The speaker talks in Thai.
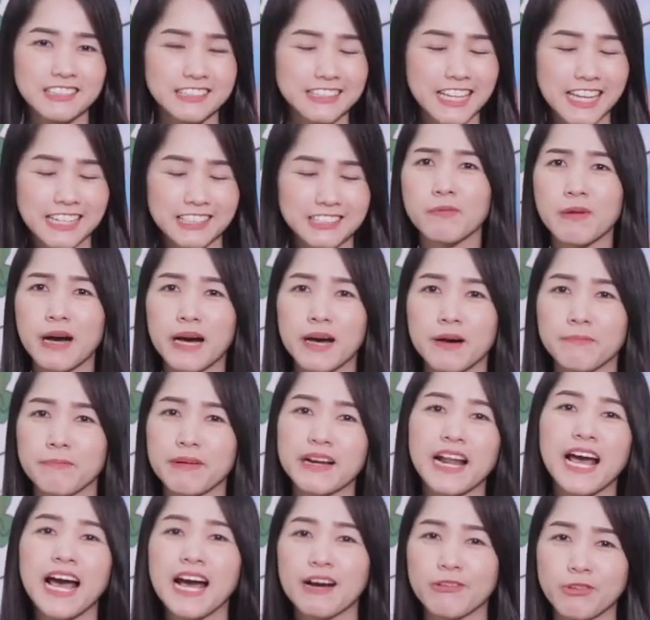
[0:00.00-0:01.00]
ตัด
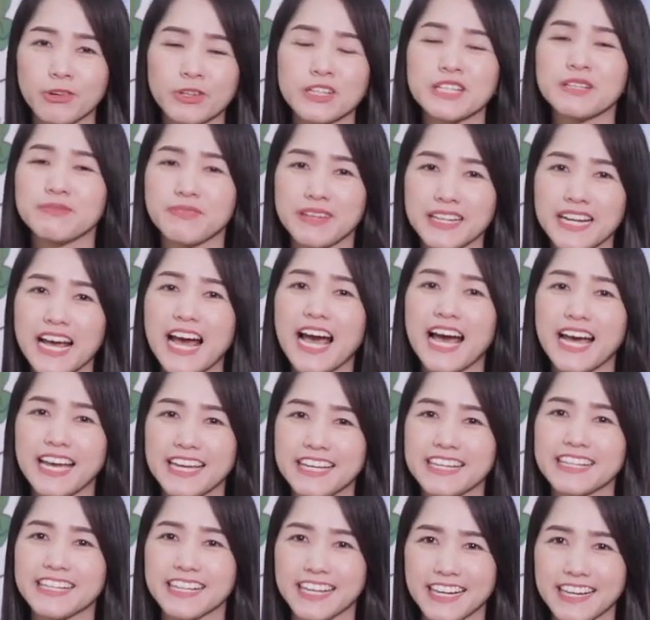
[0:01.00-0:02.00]
ปัญหาพวกนี้ไปได้
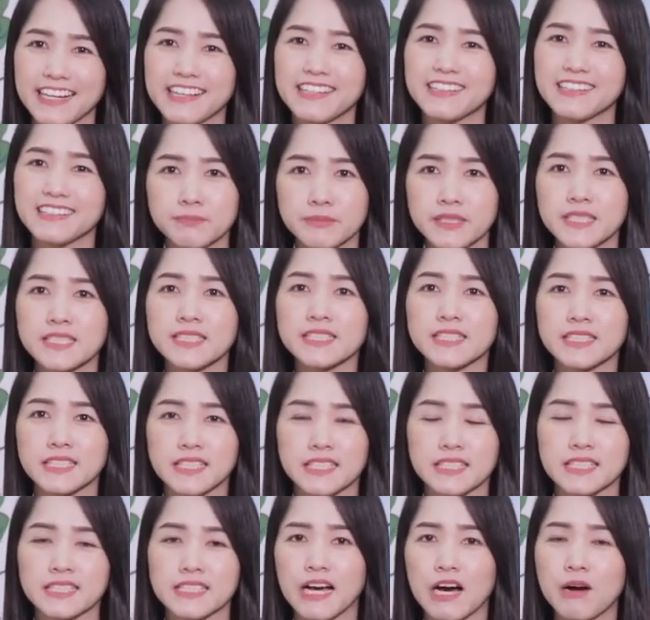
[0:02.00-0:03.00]
ค่ะเพื่อนส
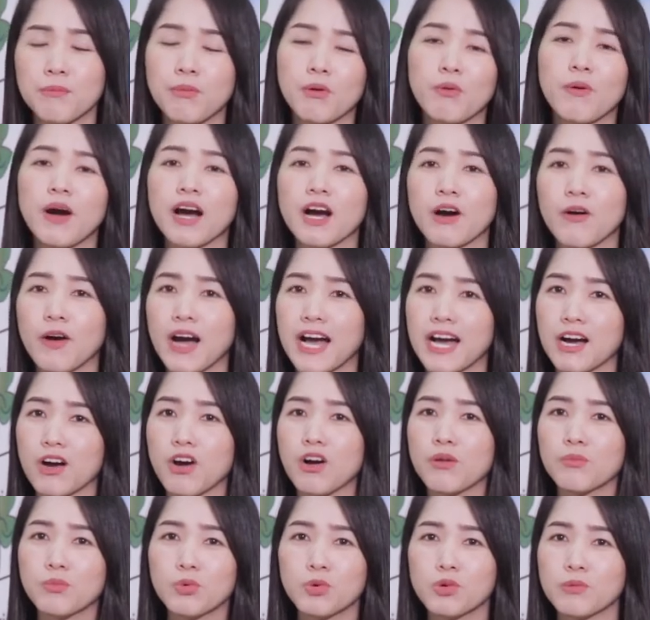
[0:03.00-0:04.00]
นิทเขาบอกว่าเขาหา
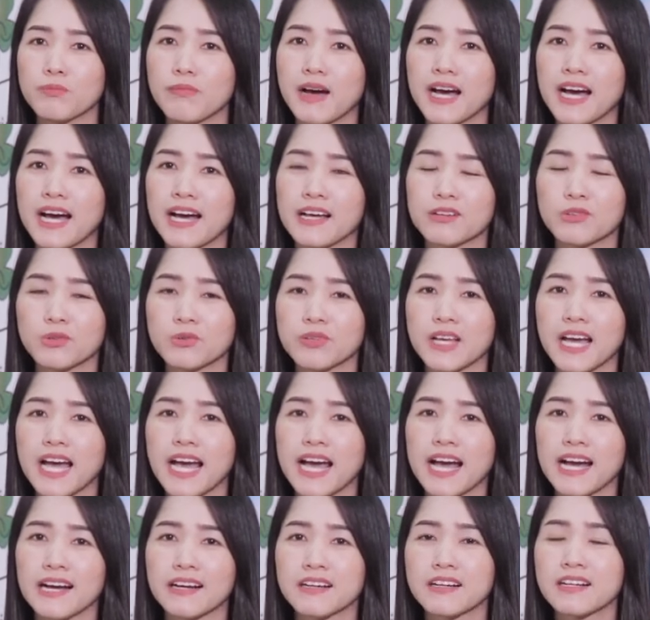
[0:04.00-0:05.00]
ข้อมูลมาทุกอ
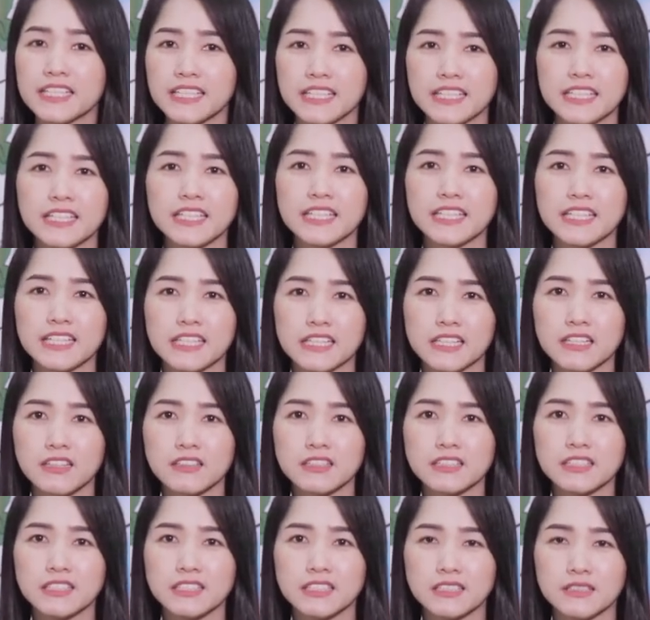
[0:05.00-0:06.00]
ย่างที่นี่ก็
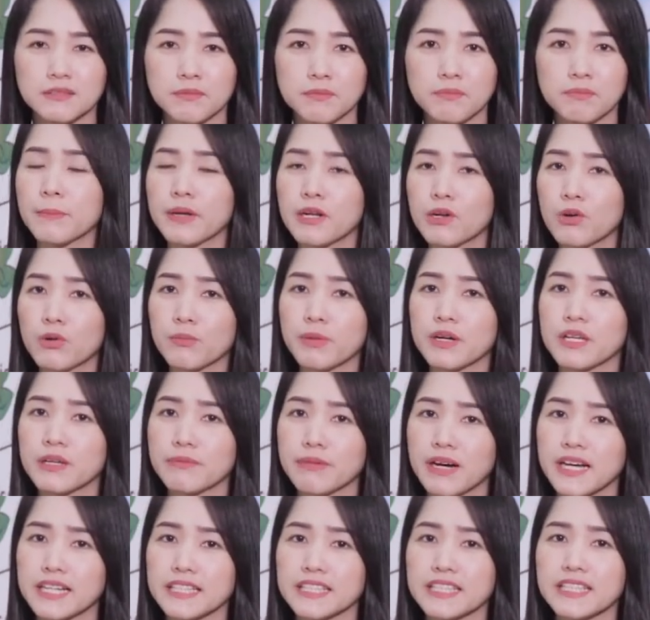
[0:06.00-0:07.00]
คือเป็นโรงพ
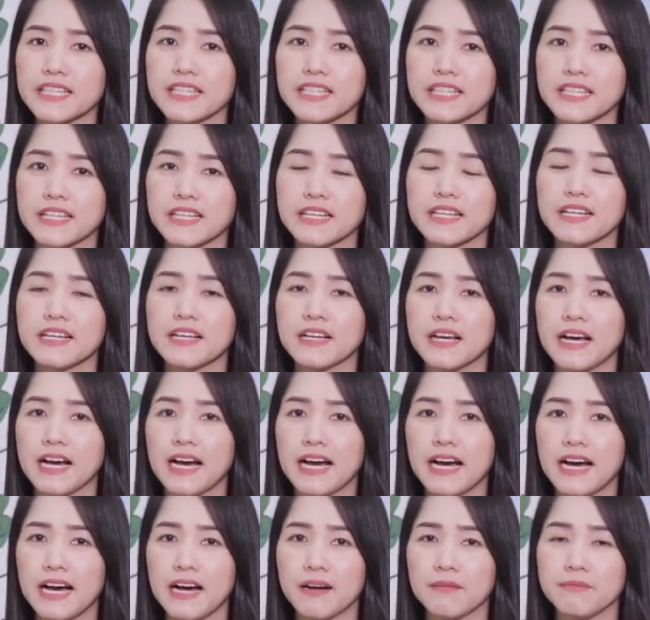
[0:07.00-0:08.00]
ยาบาลที่
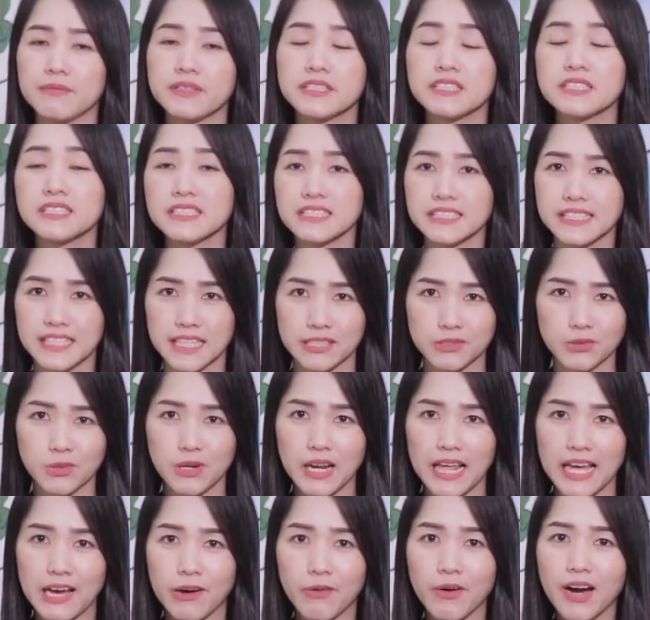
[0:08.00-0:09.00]
มีชื่อเสียงอ
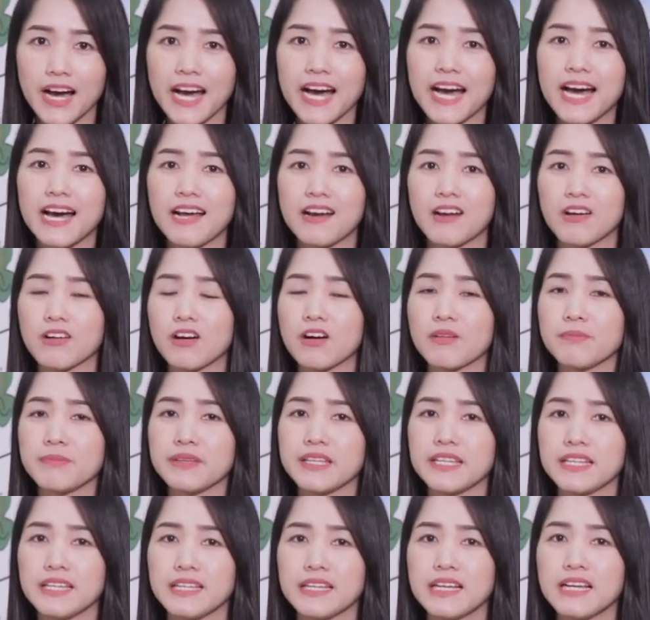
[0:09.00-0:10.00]
ยู่แล้วค่ะแล้วก็
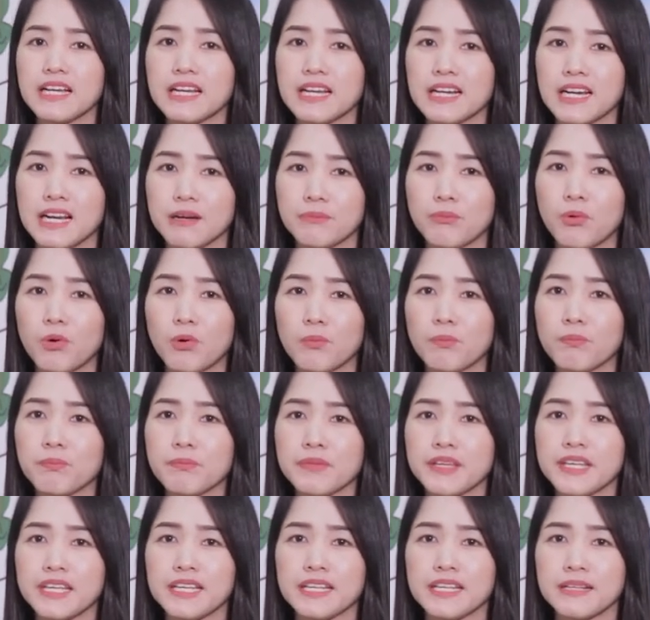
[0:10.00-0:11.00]
มีระบบ
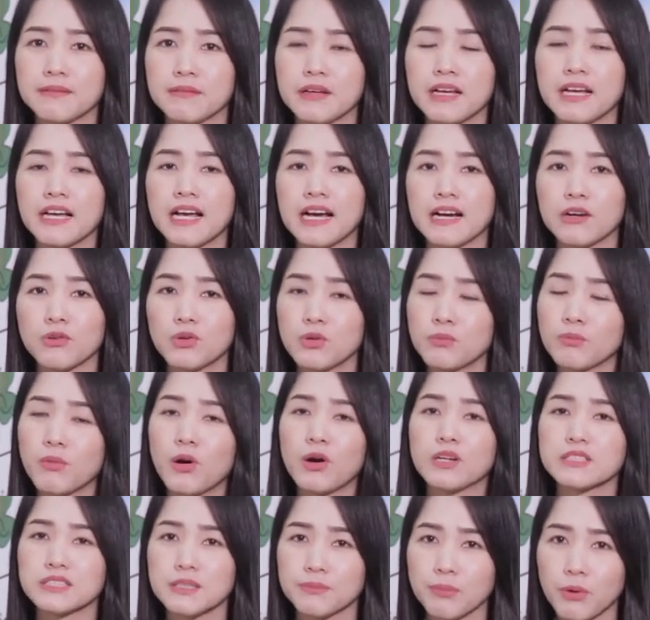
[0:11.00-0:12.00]
มีคุณหม
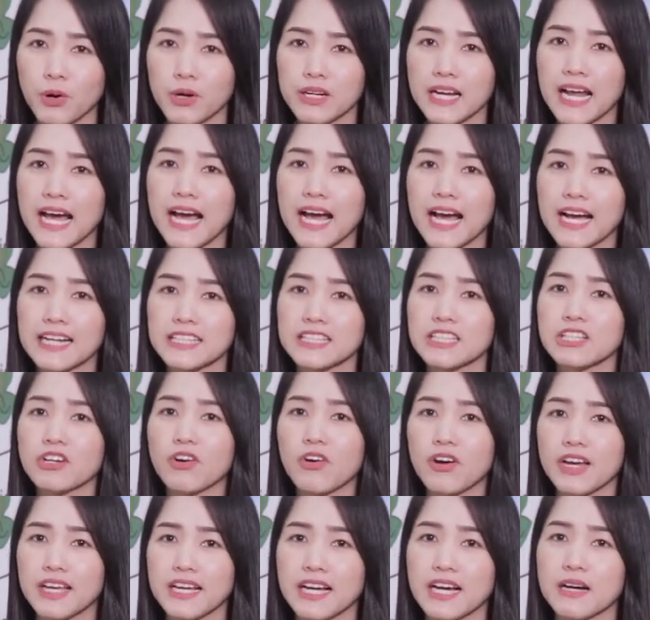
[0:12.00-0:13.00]
อเฉพาะทางที่
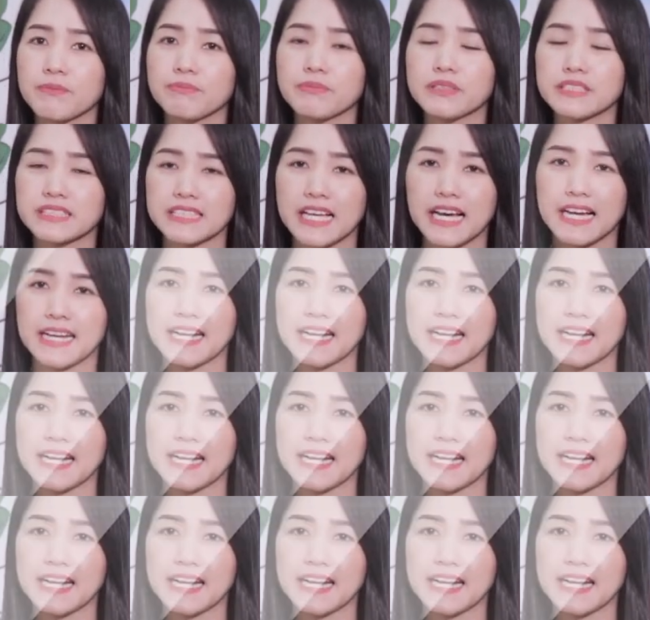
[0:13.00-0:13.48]
คอยให้คำปรึกษา